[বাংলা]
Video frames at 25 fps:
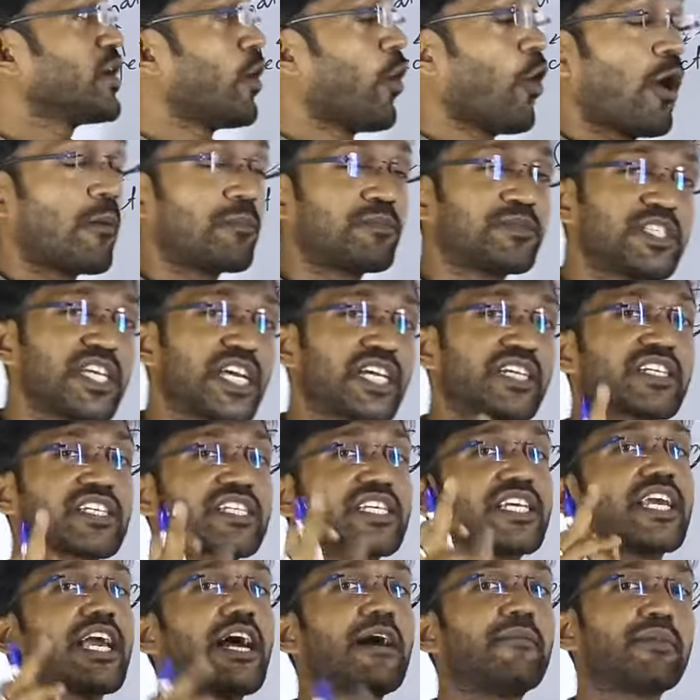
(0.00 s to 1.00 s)
এই
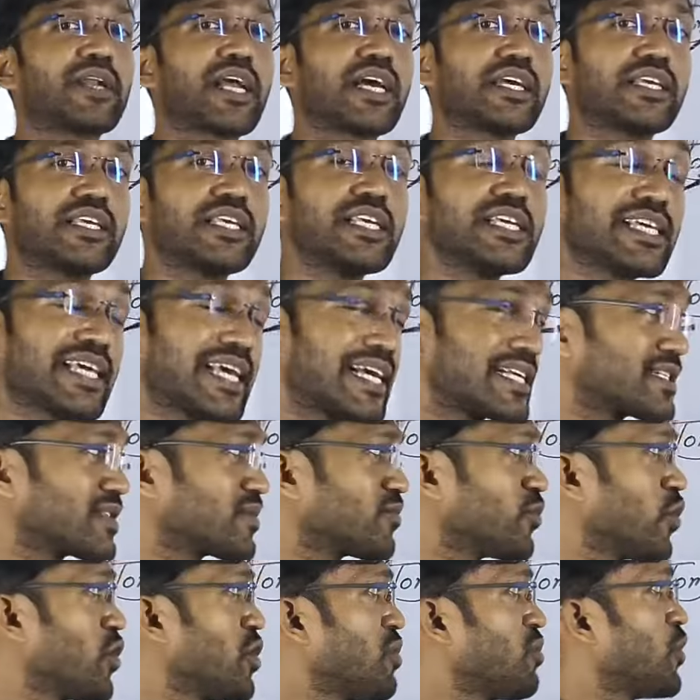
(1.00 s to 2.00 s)
অবজেক্টকে আমরা কি কেস
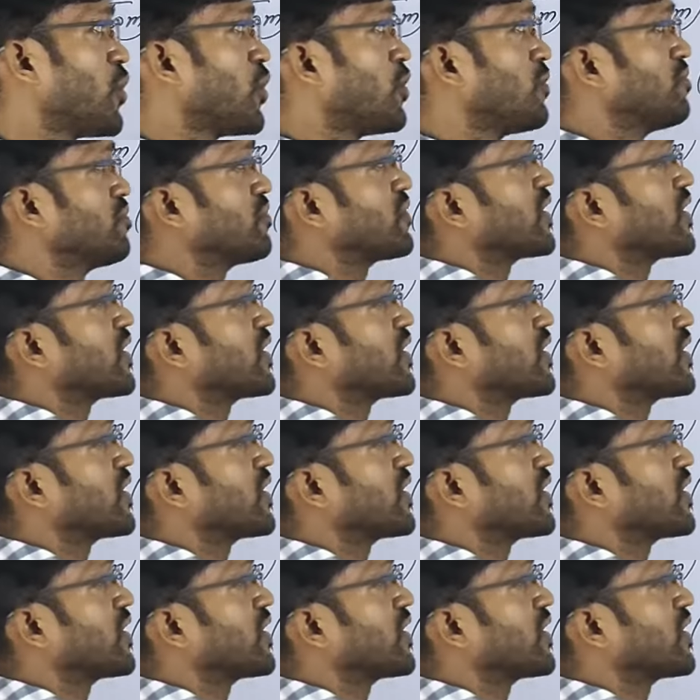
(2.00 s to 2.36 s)
বলবো